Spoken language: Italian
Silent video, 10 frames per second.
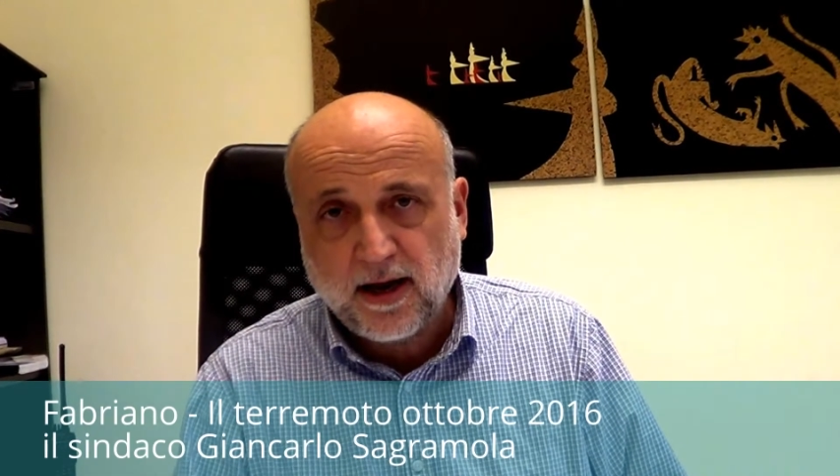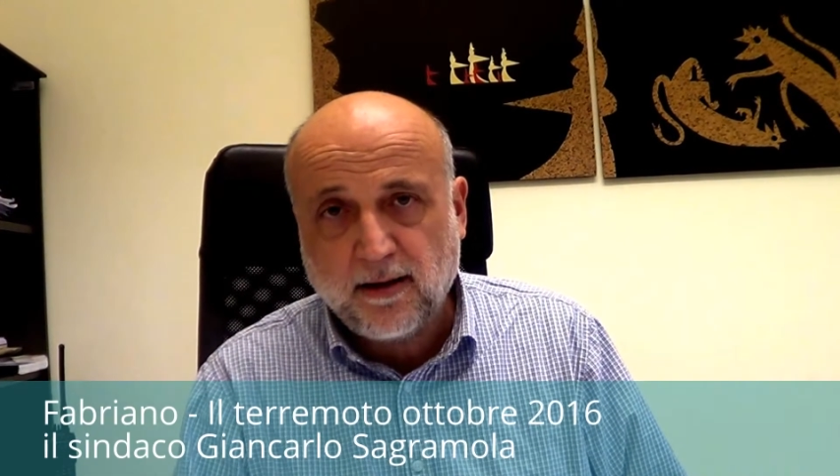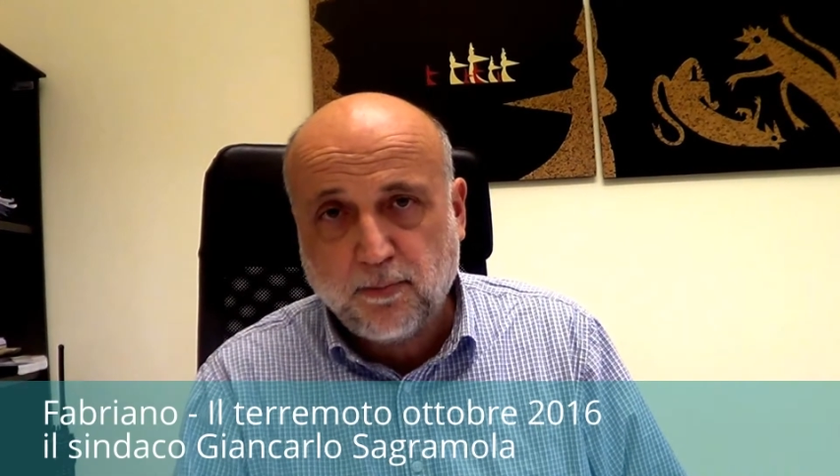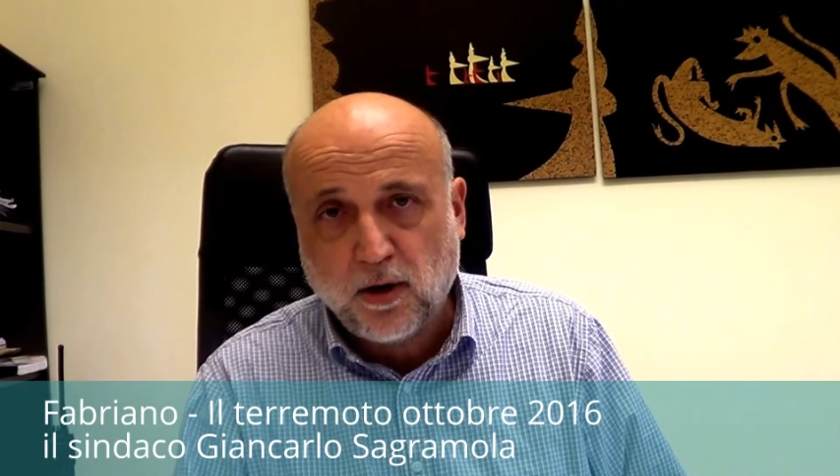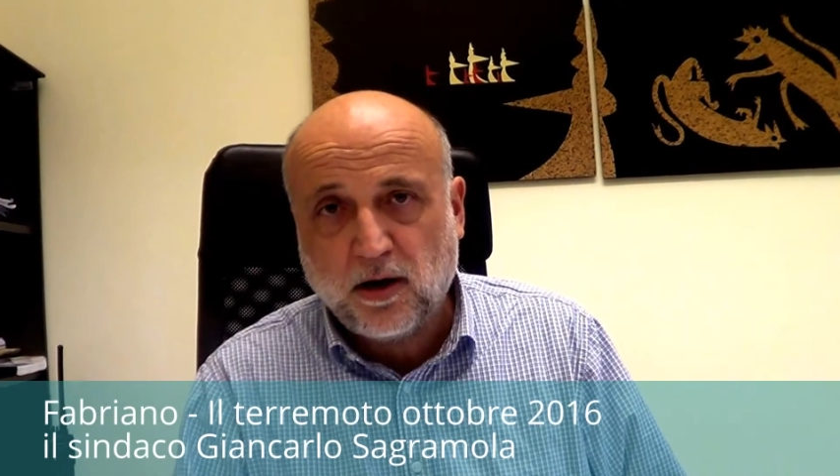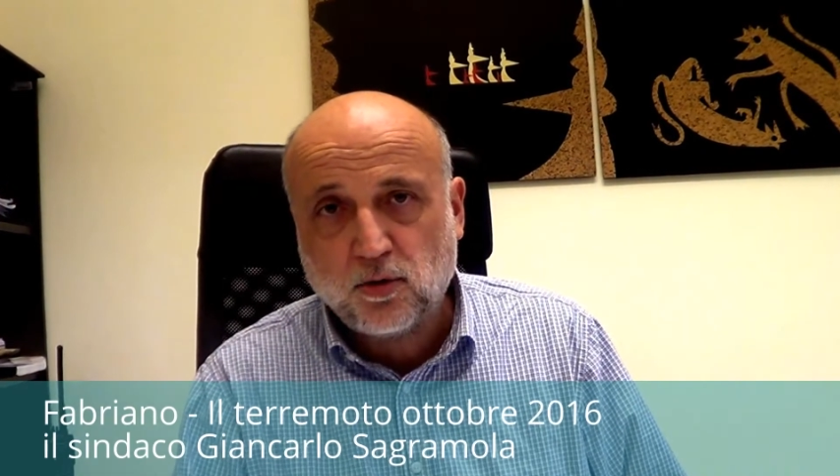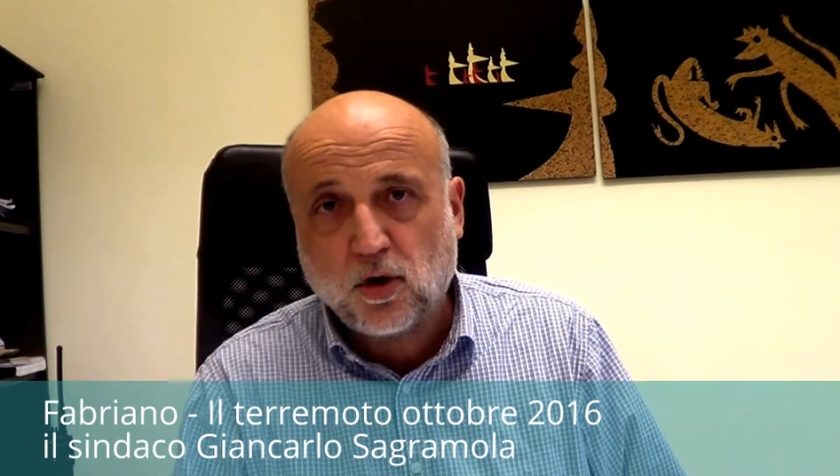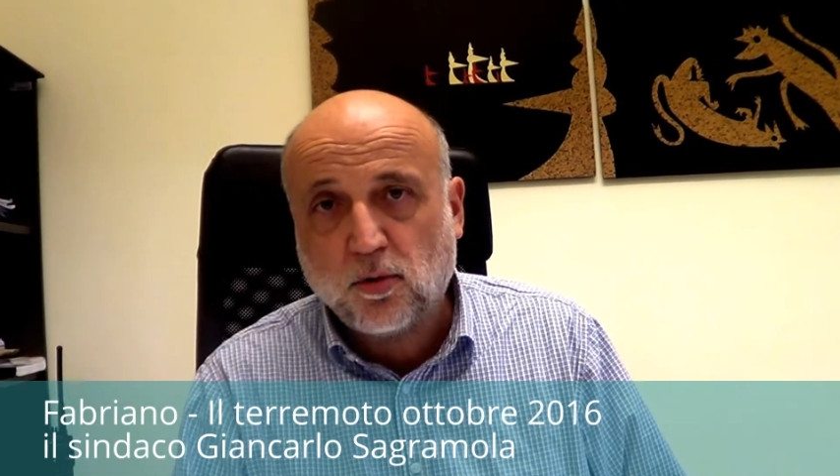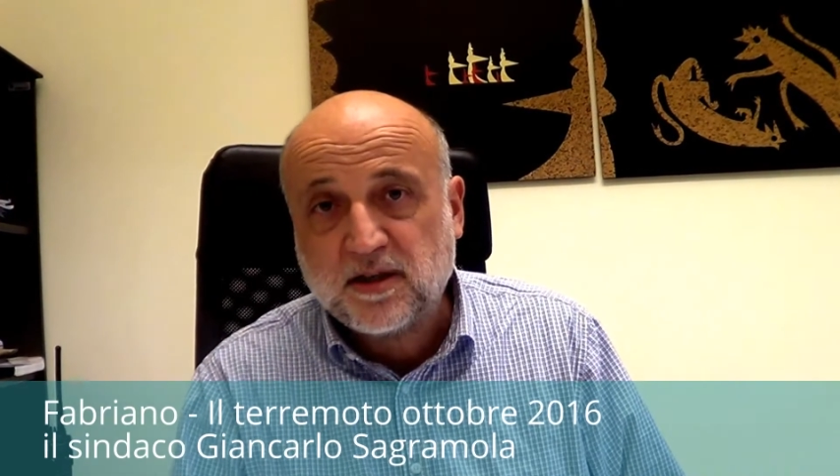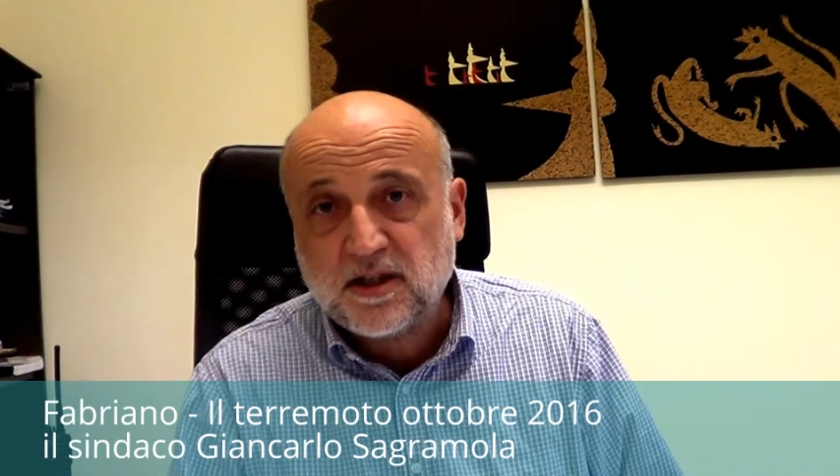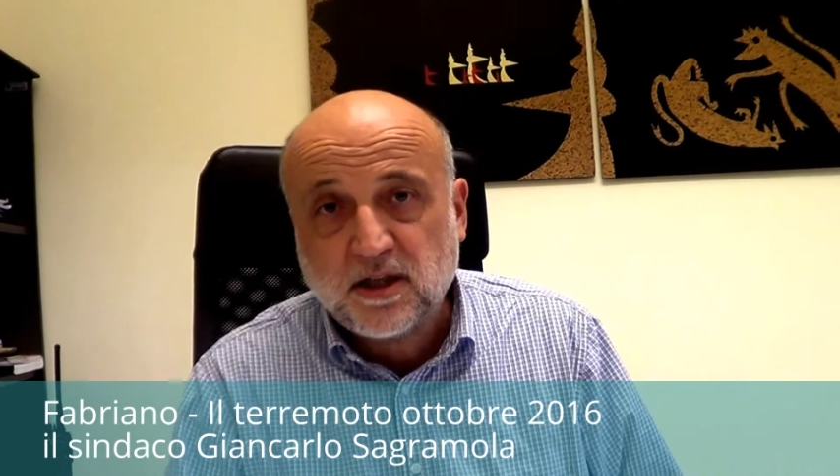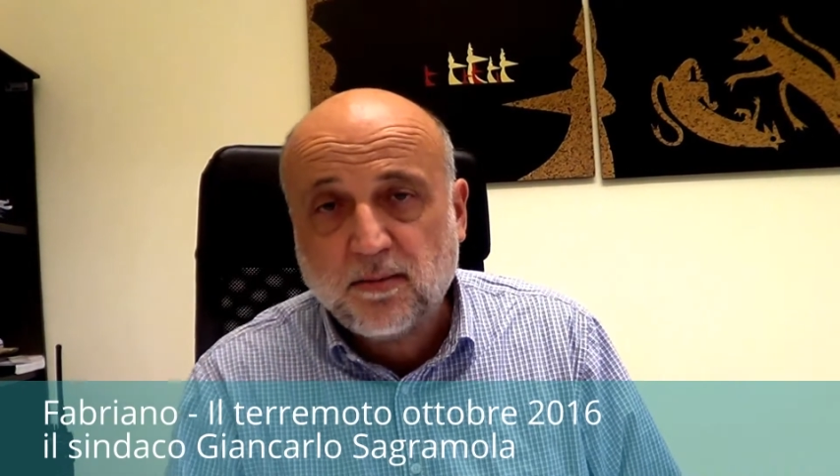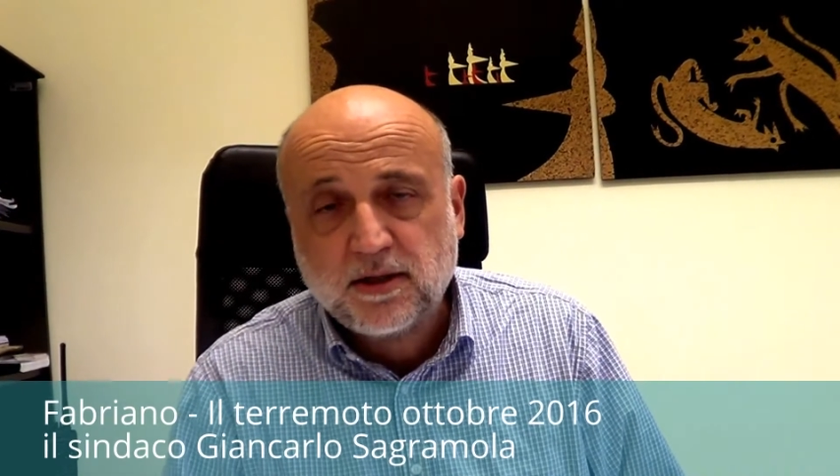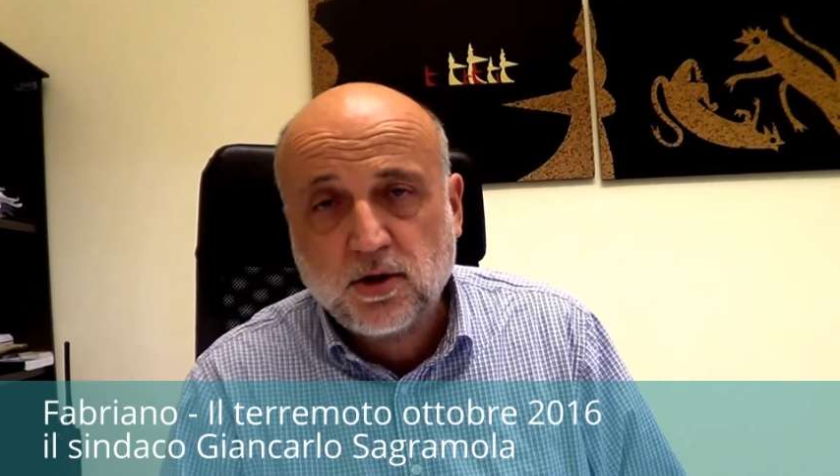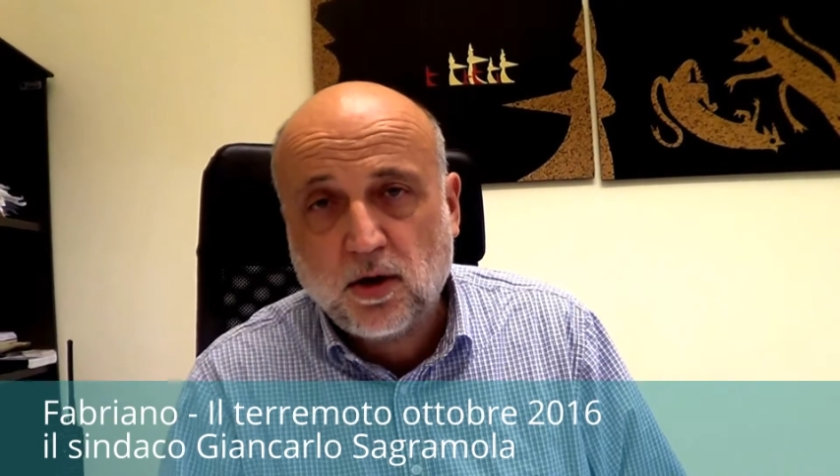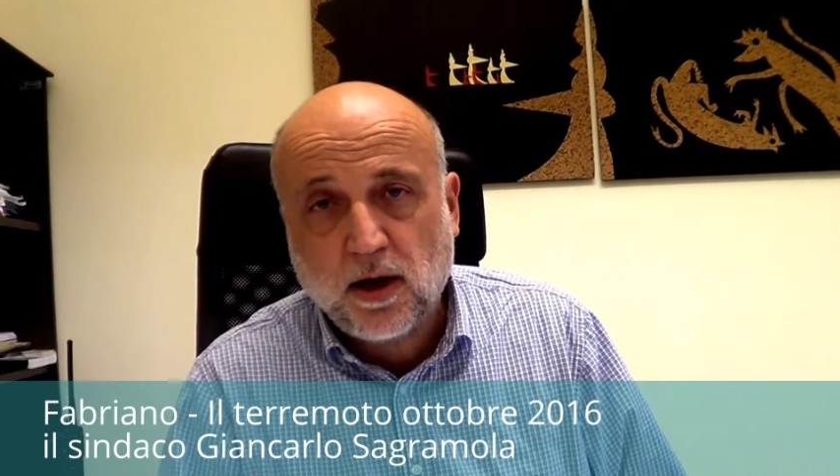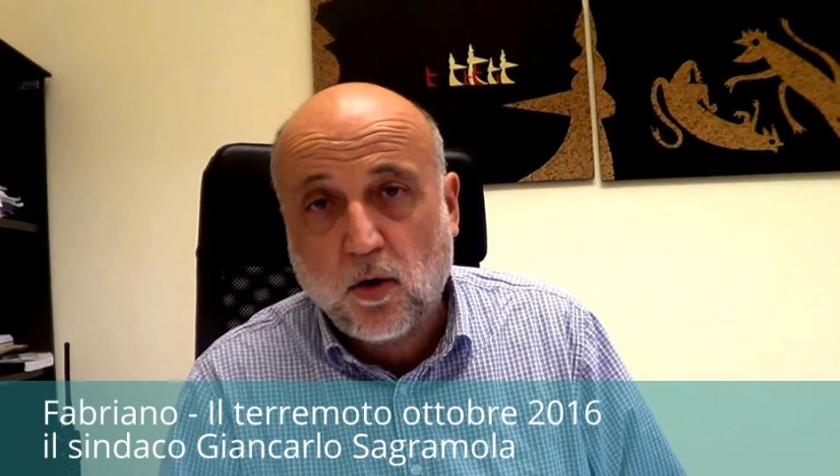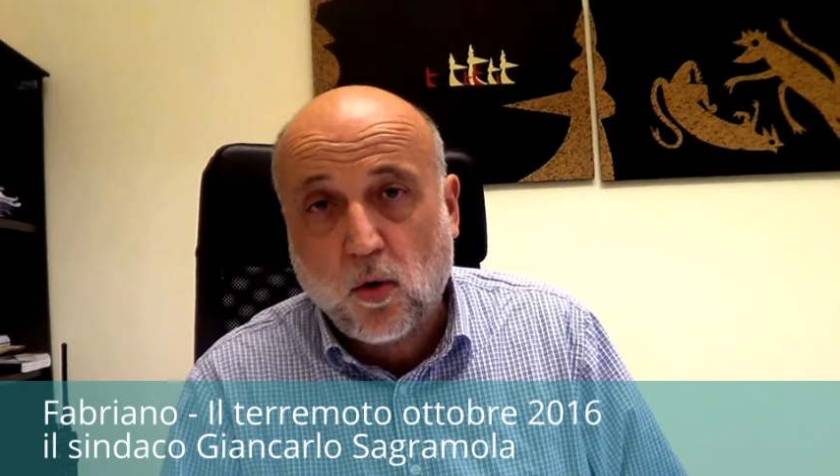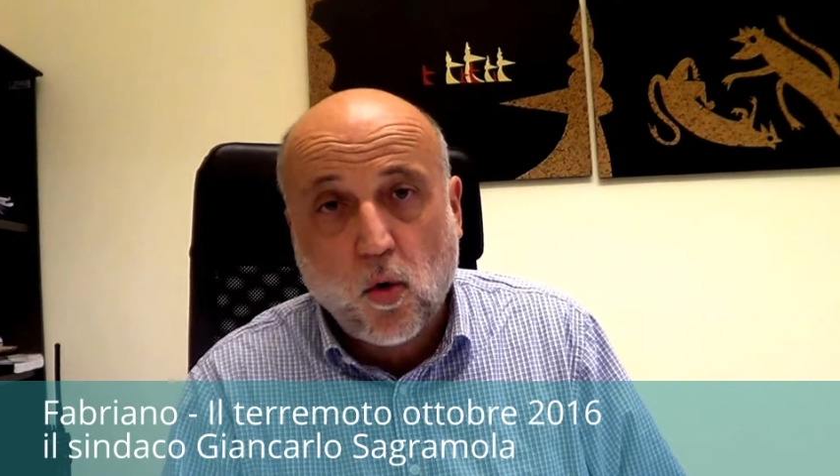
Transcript: e poi l'autonoma sistemazione